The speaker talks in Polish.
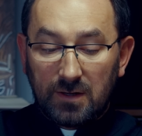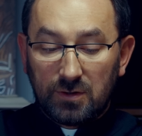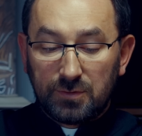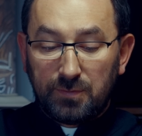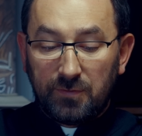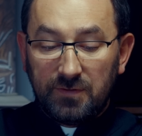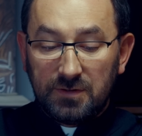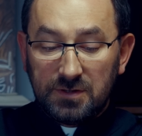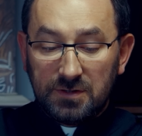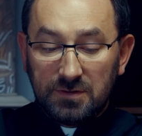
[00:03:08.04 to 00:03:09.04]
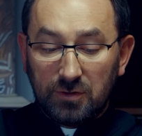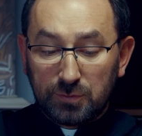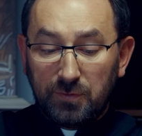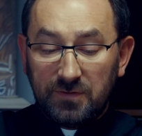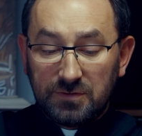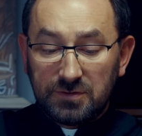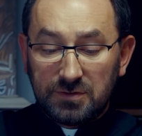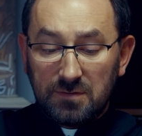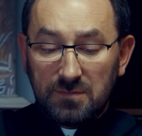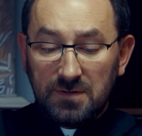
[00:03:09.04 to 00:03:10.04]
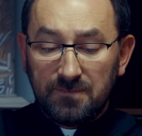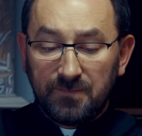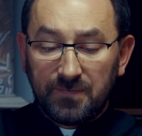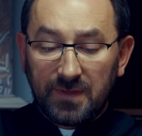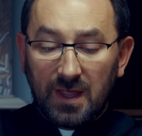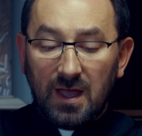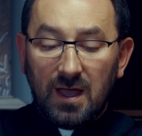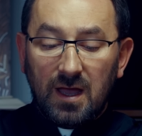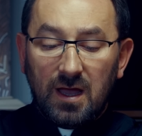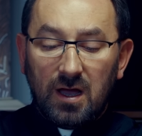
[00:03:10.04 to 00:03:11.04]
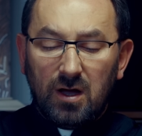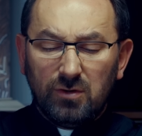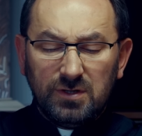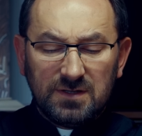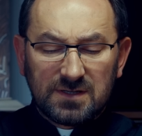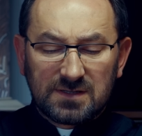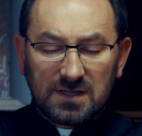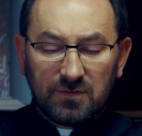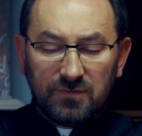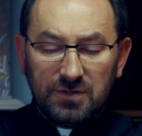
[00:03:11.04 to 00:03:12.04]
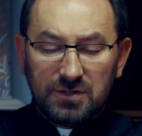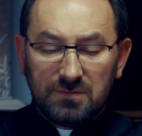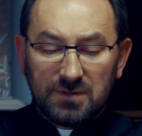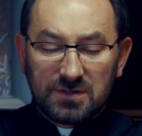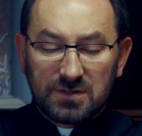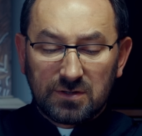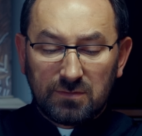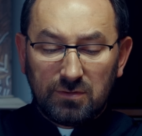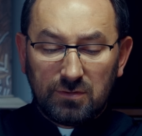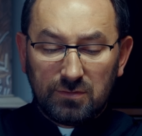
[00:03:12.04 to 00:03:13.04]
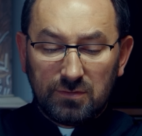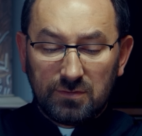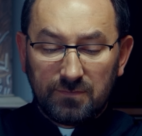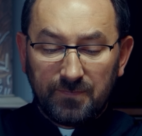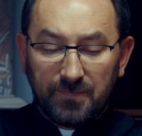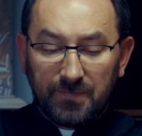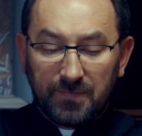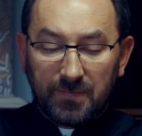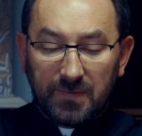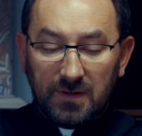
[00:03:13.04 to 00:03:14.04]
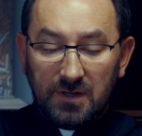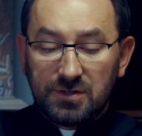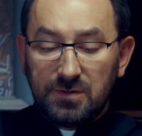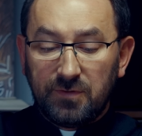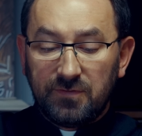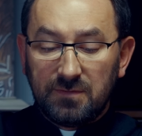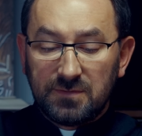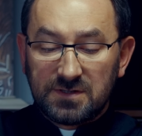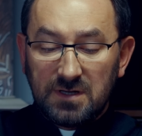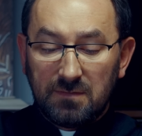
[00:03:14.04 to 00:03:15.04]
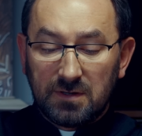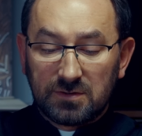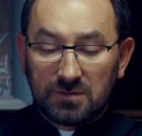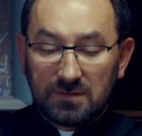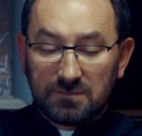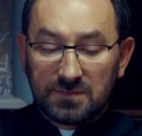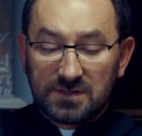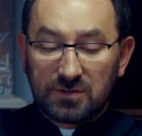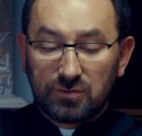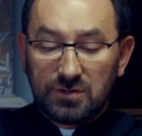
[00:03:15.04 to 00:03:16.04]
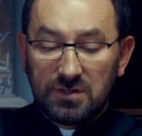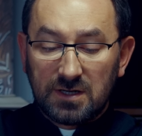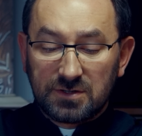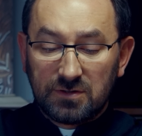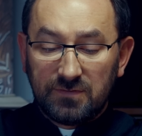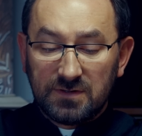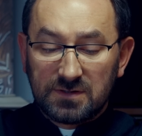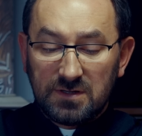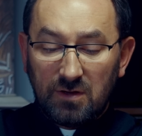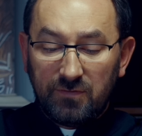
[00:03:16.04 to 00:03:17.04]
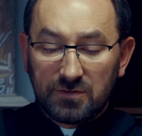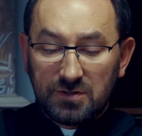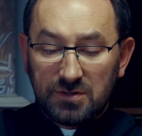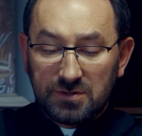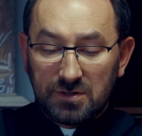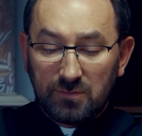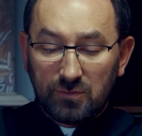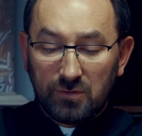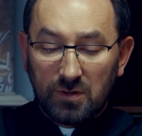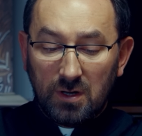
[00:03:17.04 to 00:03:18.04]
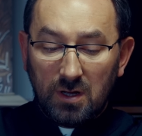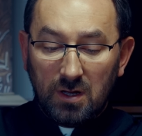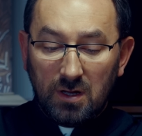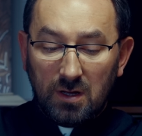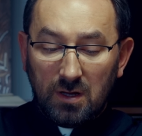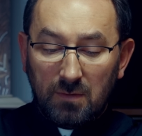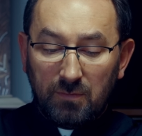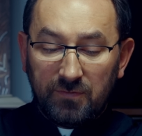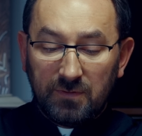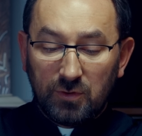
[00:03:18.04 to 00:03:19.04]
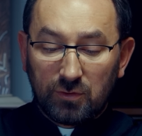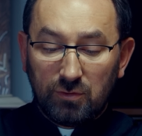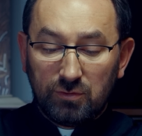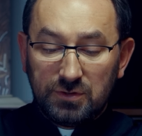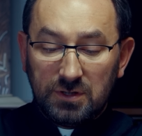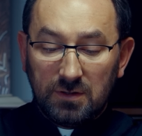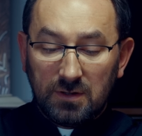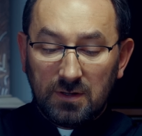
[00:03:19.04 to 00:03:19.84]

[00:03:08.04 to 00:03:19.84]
Odpowiedzi, odpowiedzcie mi. Oni zastanowili się między sobą, jeśli powiemy z nieba, to nam zarzuci, dlaczego więc nie uwierzyliście mu. Powiemy od ludzi,